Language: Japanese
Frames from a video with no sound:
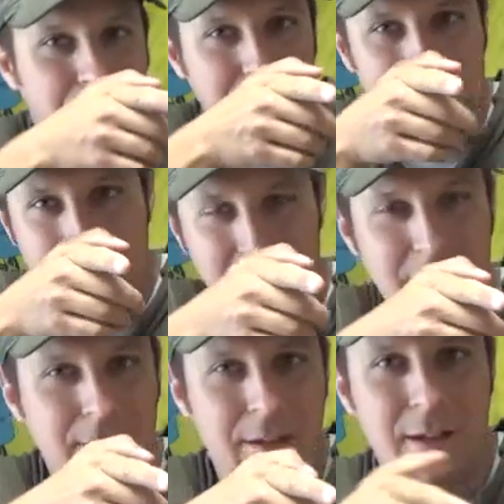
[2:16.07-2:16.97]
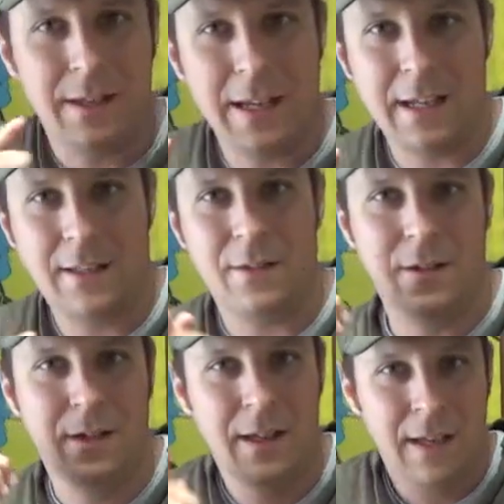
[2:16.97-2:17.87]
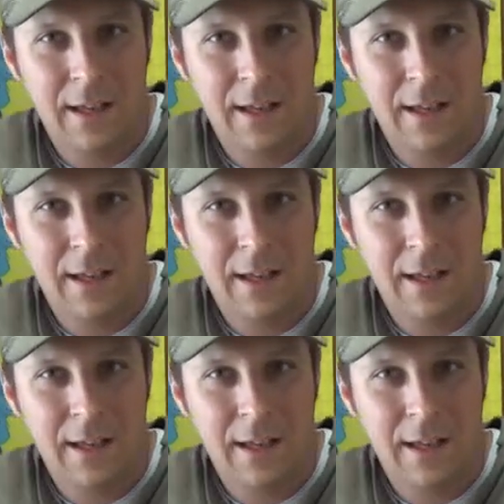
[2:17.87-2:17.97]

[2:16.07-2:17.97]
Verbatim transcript: 持ってると、クリアと、